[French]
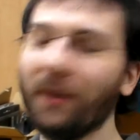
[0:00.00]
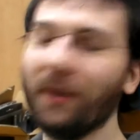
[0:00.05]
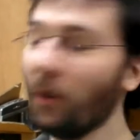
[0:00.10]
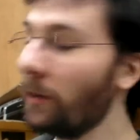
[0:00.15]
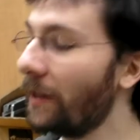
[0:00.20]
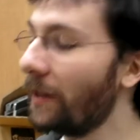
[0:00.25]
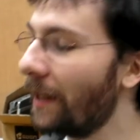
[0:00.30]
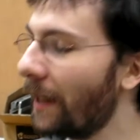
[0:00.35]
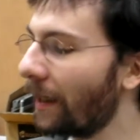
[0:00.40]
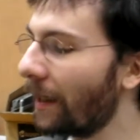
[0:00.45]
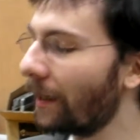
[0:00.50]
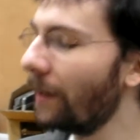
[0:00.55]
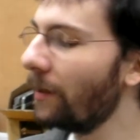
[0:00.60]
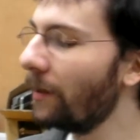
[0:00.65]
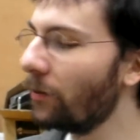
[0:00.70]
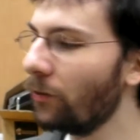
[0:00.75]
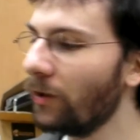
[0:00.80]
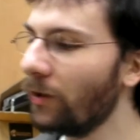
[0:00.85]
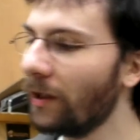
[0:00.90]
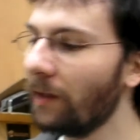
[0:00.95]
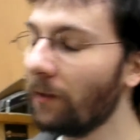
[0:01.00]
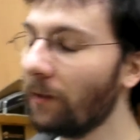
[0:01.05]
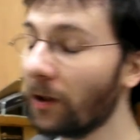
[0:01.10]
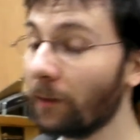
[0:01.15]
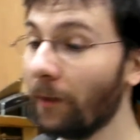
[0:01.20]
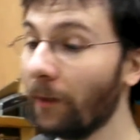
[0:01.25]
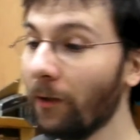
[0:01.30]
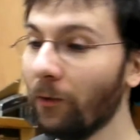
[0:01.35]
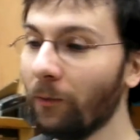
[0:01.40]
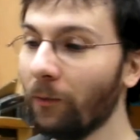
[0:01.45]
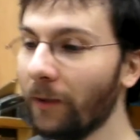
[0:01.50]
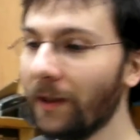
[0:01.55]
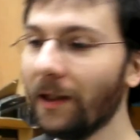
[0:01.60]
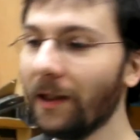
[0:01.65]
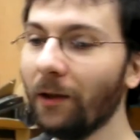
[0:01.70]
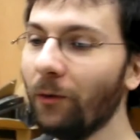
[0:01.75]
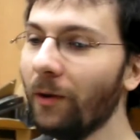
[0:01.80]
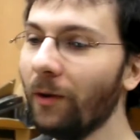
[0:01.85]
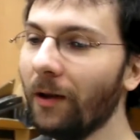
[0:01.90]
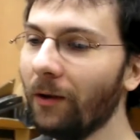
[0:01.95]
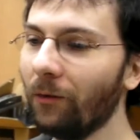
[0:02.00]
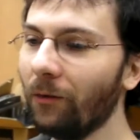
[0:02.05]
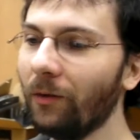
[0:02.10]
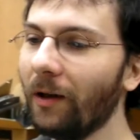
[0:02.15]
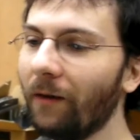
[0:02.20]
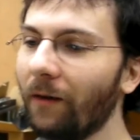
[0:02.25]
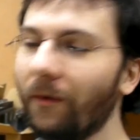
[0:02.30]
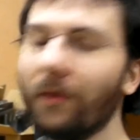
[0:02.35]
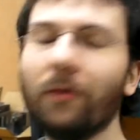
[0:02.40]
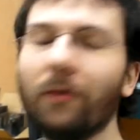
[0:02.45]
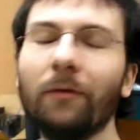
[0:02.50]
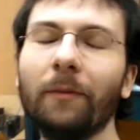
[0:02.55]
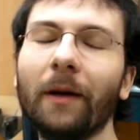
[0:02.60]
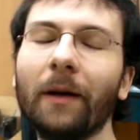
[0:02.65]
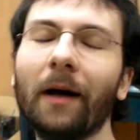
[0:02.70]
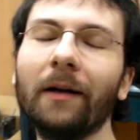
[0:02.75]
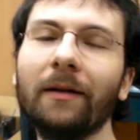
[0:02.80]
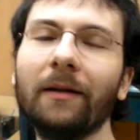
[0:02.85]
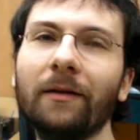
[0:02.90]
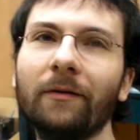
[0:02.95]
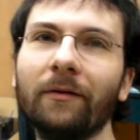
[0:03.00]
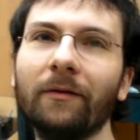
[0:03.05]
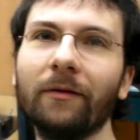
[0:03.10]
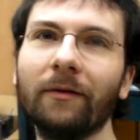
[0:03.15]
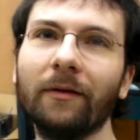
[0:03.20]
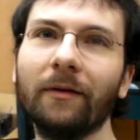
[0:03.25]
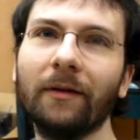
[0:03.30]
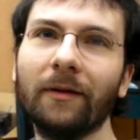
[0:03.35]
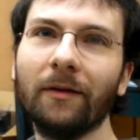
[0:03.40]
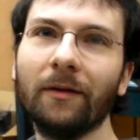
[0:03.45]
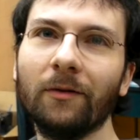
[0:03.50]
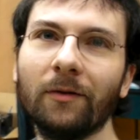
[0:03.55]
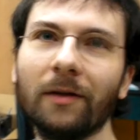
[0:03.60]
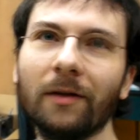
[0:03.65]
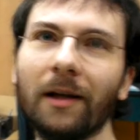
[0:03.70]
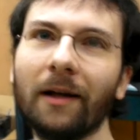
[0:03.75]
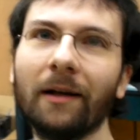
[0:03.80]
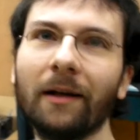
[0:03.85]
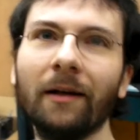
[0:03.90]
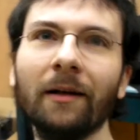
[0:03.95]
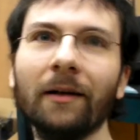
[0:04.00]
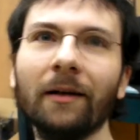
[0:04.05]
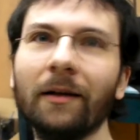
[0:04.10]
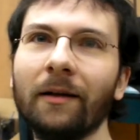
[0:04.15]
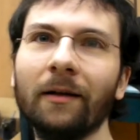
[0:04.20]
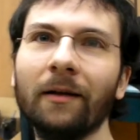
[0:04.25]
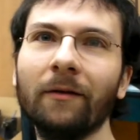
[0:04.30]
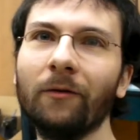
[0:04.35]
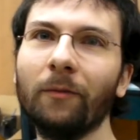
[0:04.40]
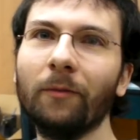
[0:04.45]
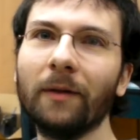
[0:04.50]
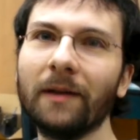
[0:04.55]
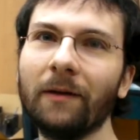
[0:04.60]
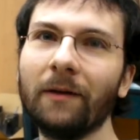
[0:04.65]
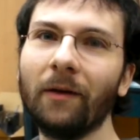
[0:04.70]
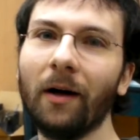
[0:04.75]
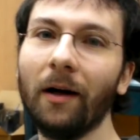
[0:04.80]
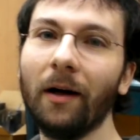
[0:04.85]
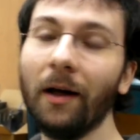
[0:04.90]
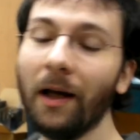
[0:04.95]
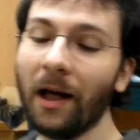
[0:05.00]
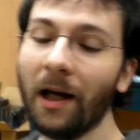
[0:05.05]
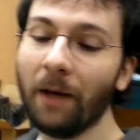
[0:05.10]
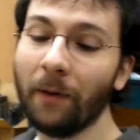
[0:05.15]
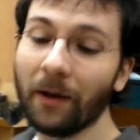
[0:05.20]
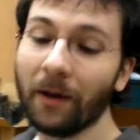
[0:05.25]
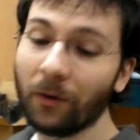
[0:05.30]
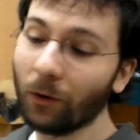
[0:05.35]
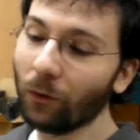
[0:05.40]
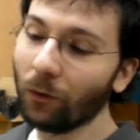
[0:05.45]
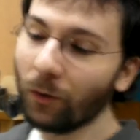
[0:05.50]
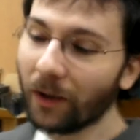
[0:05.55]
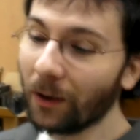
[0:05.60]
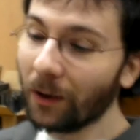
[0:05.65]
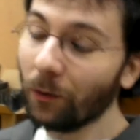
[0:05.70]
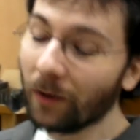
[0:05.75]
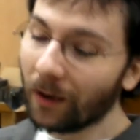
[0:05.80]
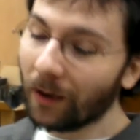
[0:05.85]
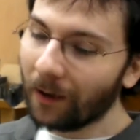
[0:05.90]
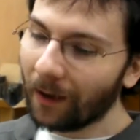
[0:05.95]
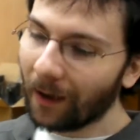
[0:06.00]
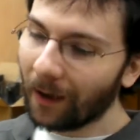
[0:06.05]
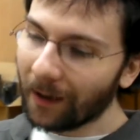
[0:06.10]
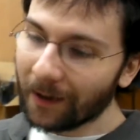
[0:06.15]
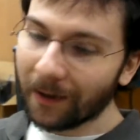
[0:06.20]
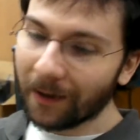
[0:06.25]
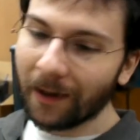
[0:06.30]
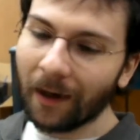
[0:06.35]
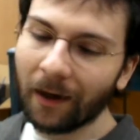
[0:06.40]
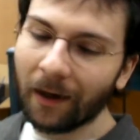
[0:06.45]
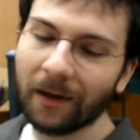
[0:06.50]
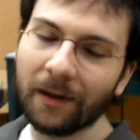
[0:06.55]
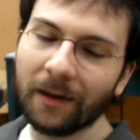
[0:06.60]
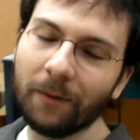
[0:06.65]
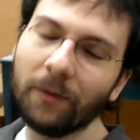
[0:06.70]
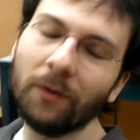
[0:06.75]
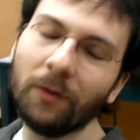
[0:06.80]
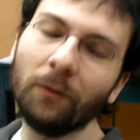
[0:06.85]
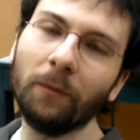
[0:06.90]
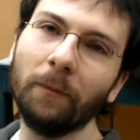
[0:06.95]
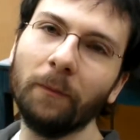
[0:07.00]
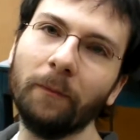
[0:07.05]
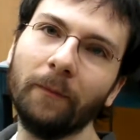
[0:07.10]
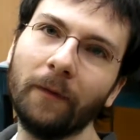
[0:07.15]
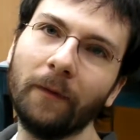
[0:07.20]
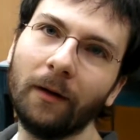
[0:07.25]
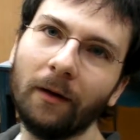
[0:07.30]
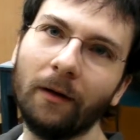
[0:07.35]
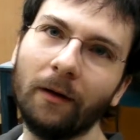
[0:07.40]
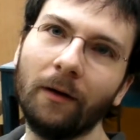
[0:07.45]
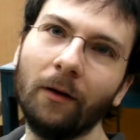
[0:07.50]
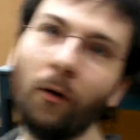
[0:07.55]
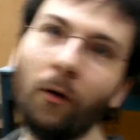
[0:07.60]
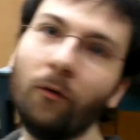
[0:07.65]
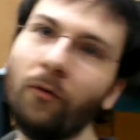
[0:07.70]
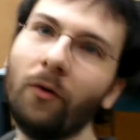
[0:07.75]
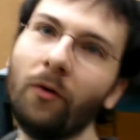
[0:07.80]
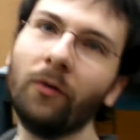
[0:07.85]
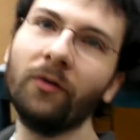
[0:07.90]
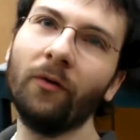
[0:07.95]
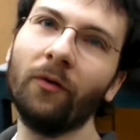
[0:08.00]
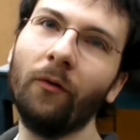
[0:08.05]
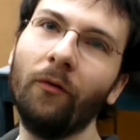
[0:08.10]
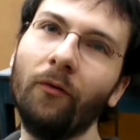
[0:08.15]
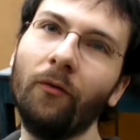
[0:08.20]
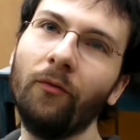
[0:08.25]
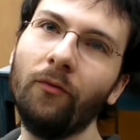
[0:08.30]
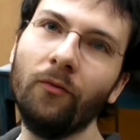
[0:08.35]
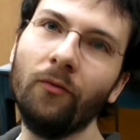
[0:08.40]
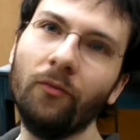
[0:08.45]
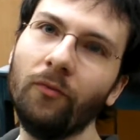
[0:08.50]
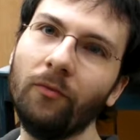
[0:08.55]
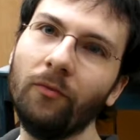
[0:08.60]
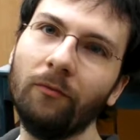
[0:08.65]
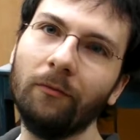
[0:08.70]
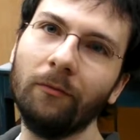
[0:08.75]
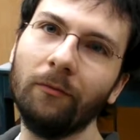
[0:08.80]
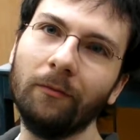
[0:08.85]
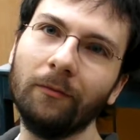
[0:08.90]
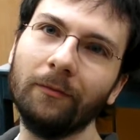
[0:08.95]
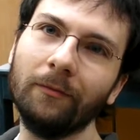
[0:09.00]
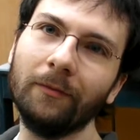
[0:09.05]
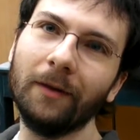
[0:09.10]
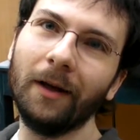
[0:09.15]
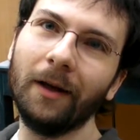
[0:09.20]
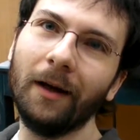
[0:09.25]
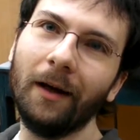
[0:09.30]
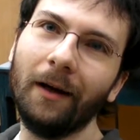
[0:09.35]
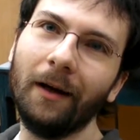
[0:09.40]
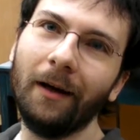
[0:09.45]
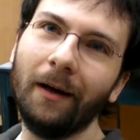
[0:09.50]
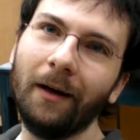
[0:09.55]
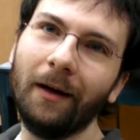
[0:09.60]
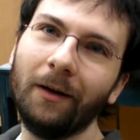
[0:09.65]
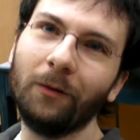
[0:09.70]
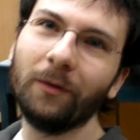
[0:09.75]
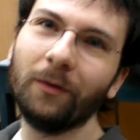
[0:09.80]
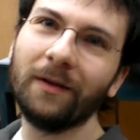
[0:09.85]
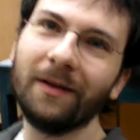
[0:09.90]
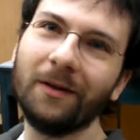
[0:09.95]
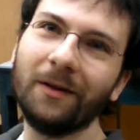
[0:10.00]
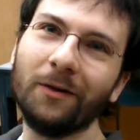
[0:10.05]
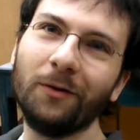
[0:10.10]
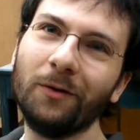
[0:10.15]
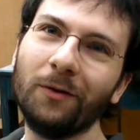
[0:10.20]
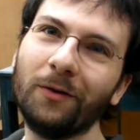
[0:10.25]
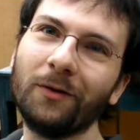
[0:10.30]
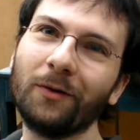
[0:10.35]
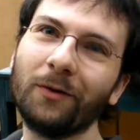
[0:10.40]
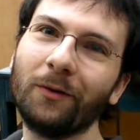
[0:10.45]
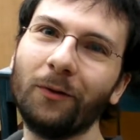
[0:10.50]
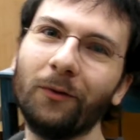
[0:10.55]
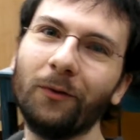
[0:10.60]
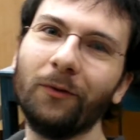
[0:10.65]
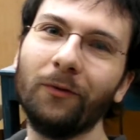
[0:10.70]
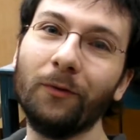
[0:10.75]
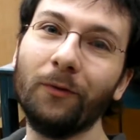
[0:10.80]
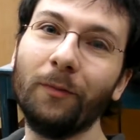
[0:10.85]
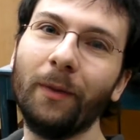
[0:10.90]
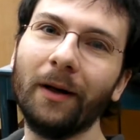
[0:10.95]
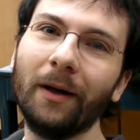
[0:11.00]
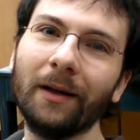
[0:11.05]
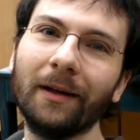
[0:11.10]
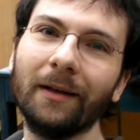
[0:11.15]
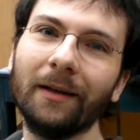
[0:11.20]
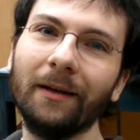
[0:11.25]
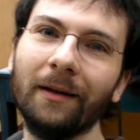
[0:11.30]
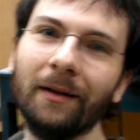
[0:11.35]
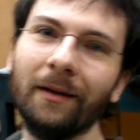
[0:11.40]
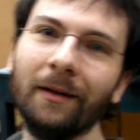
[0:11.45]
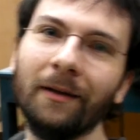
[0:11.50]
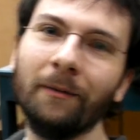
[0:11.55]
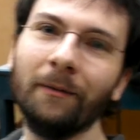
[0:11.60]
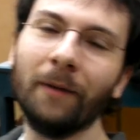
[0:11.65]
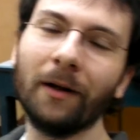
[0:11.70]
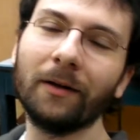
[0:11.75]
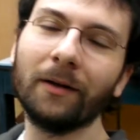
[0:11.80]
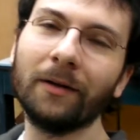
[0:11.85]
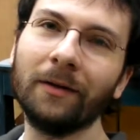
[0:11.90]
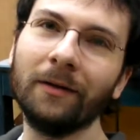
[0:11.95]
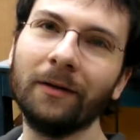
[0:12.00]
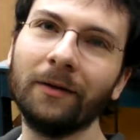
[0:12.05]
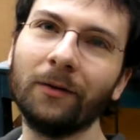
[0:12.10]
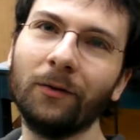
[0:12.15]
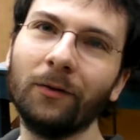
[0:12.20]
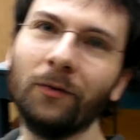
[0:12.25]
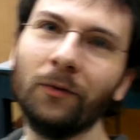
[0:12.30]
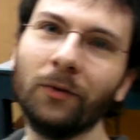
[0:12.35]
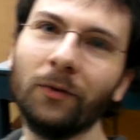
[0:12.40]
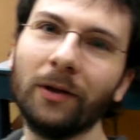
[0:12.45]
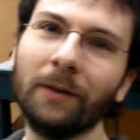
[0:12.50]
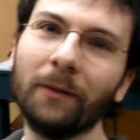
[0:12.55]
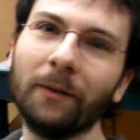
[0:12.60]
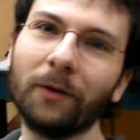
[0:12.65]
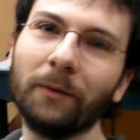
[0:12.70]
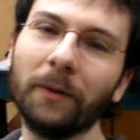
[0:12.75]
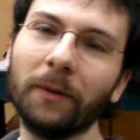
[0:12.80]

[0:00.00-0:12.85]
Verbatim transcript: Non, mais c'est la clé juste qui marche pas. Le PC, lui, il est tout à fait coopératif c'est juste la clé qui veut pas savoir. Et bien sûr, tout ce qui nous intéresse, c'est la réception. L'envoi, on s'en fout. Donc c'est juste ce qu'on veut pas qui marche et ce qu'on veut qui marche pas.